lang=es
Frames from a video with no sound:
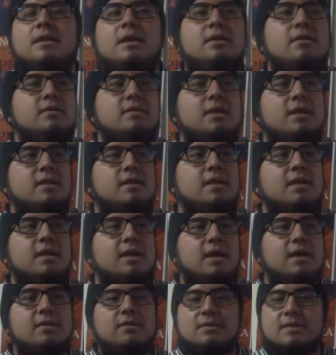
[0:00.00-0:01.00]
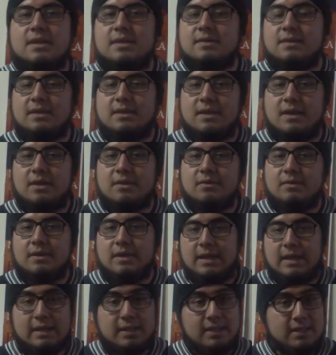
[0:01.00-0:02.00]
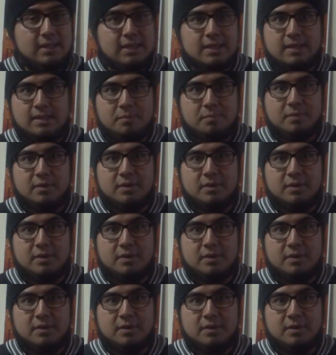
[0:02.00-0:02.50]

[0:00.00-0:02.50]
de los altercados que se dieron el día del